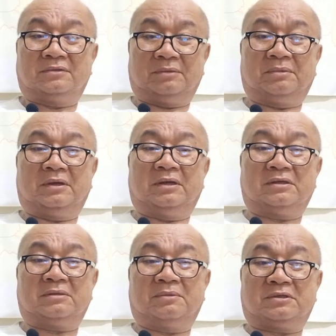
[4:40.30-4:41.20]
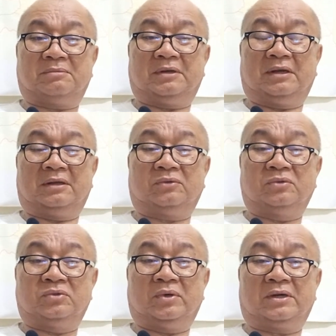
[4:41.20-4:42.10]
Saya pikir dia sama-sama dengan
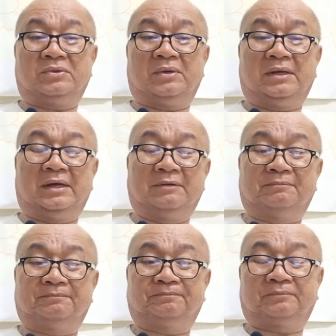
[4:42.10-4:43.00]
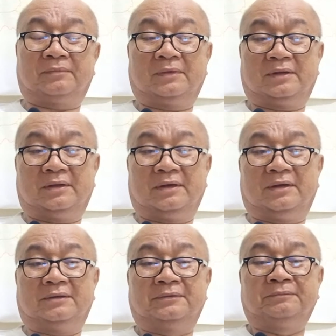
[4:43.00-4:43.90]
Tun Juhar juga lah.
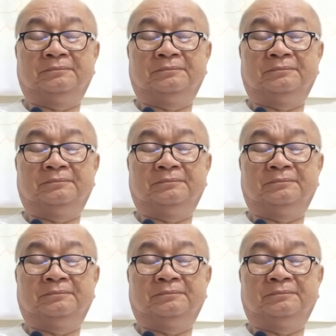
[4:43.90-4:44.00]
Ya.